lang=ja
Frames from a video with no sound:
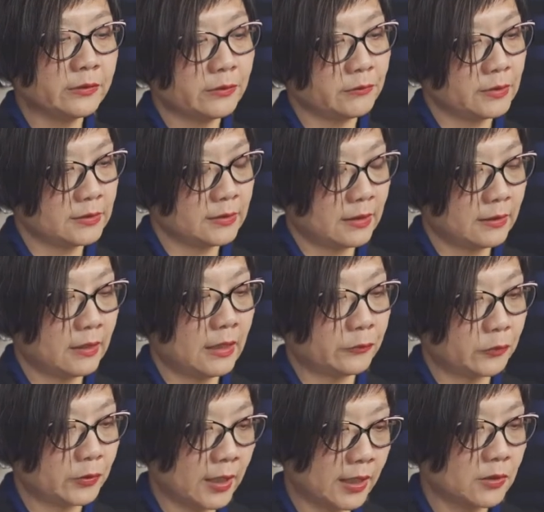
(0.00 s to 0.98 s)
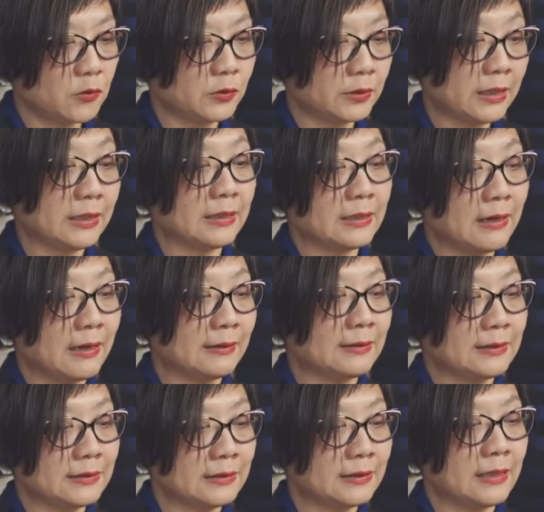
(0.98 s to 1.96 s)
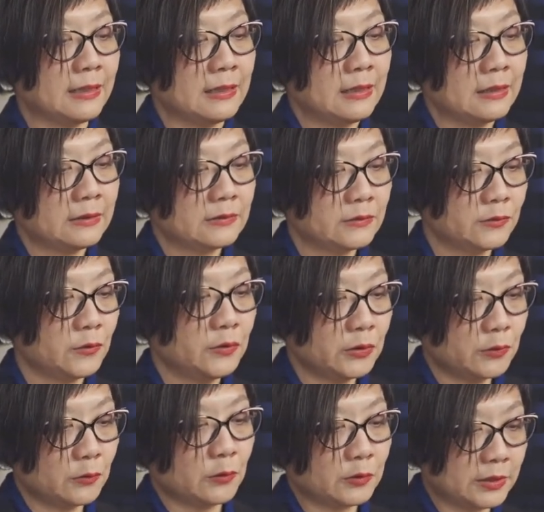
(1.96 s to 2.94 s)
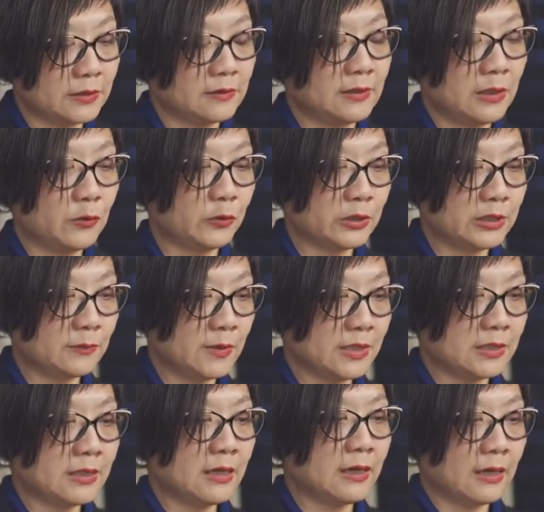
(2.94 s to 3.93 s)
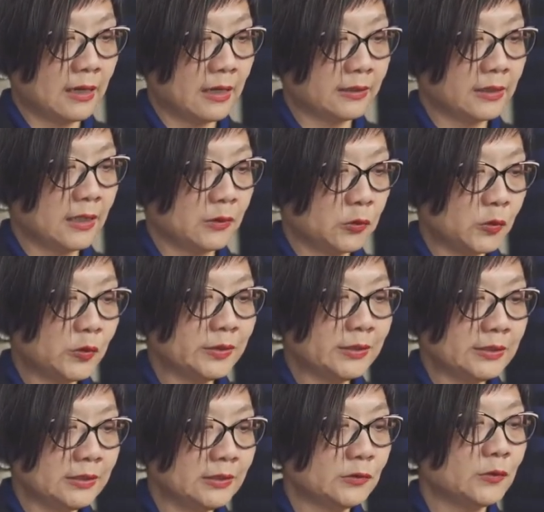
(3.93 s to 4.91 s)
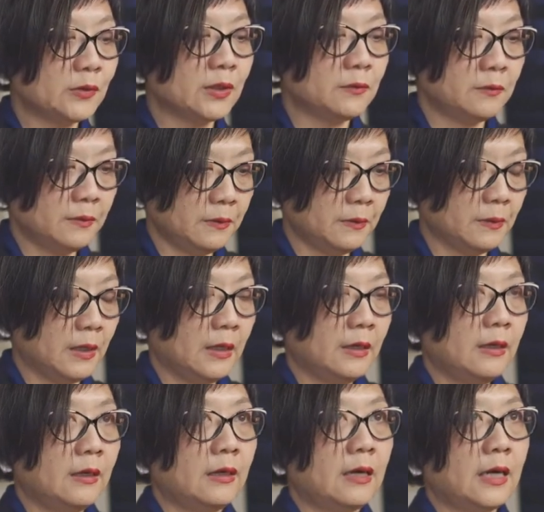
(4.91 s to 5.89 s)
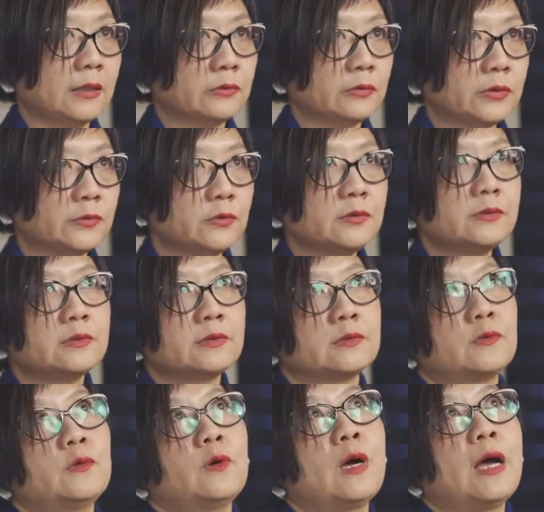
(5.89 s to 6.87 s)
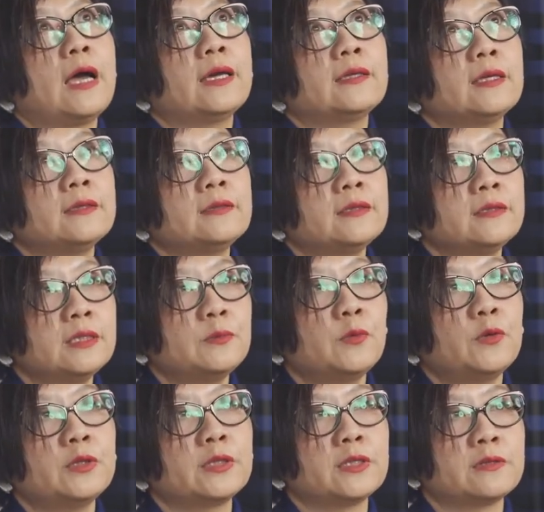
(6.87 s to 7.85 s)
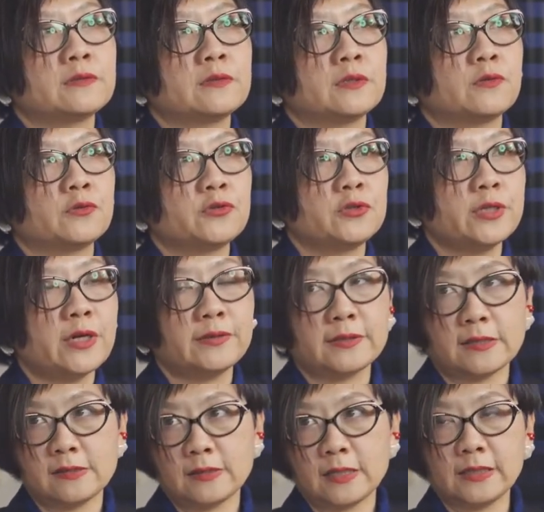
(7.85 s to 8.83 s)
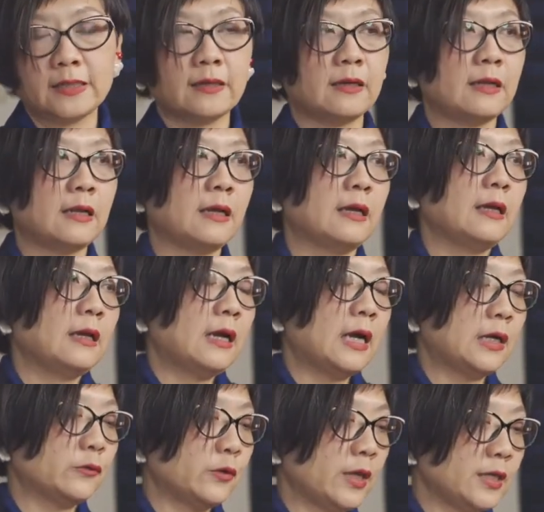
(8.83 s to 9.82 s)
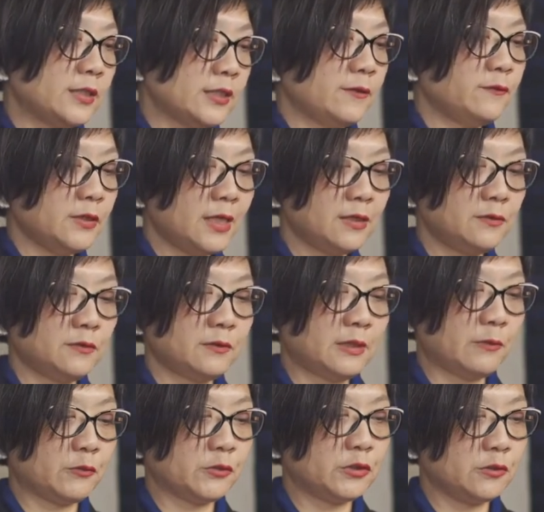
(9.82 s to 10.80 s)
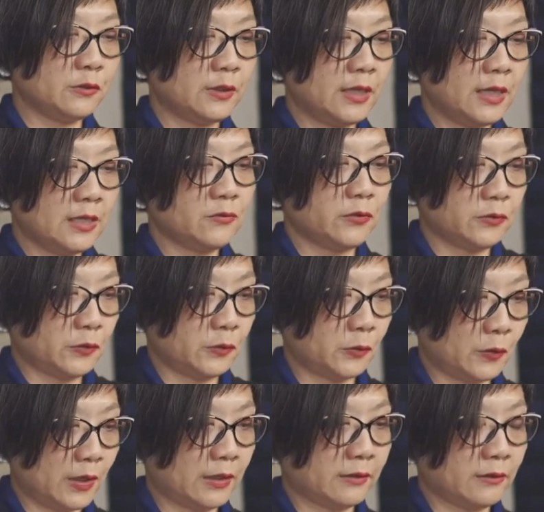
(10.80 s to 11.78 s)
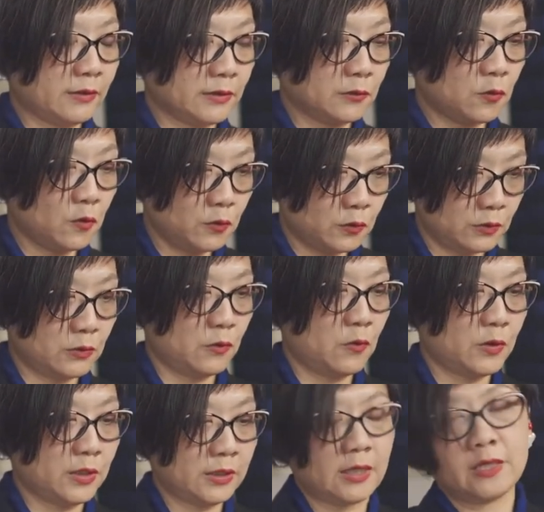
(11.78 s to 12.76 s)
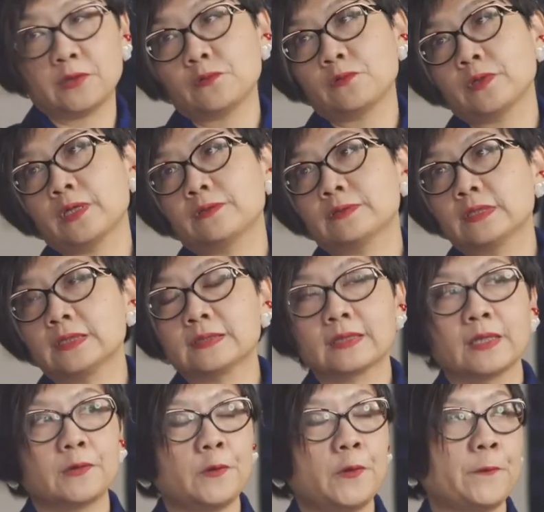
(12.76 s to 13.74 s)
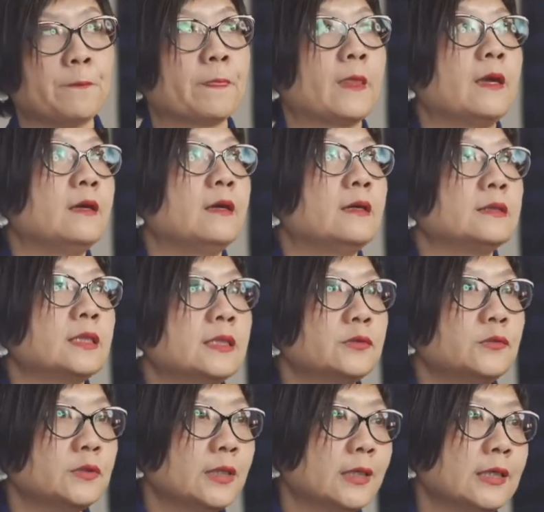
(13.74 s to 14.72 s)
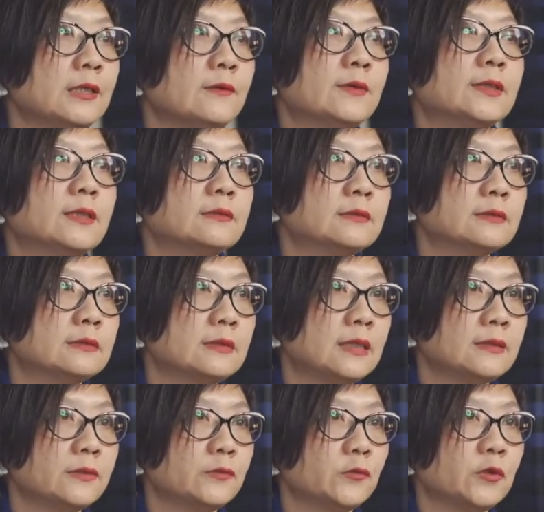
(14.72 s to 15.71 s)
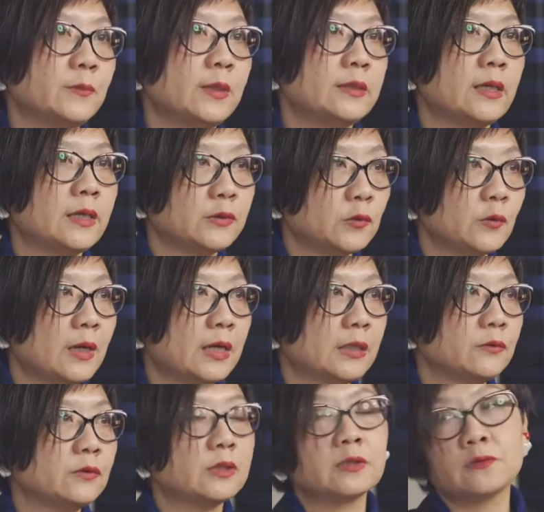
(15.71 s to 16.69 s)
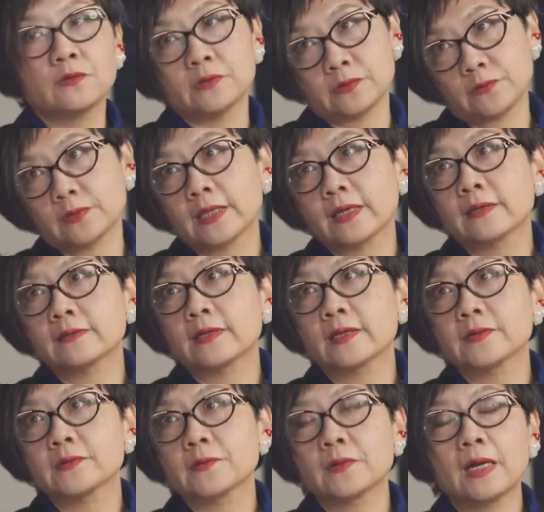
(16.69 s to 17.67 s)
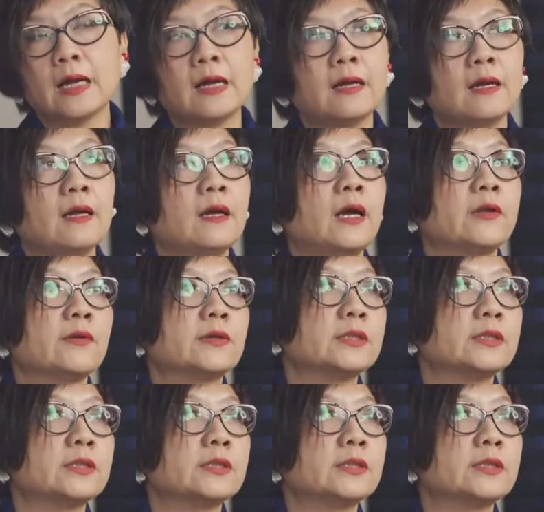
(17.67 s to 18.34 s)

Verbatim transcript: んていうんですかねあの対抗的な形で強いこう姿勢を示しながらただ同時にそれをあの一つのアイデンティティポリティクスにこう集約させないだから、うん、あの HIVAIDS ってもちろんゲイの人とかっていうのはすごく大きな影響を受けるんですけど、はい、ただそれだけではなくて例えば大都会の貧困層であったりとか、うん、あるいは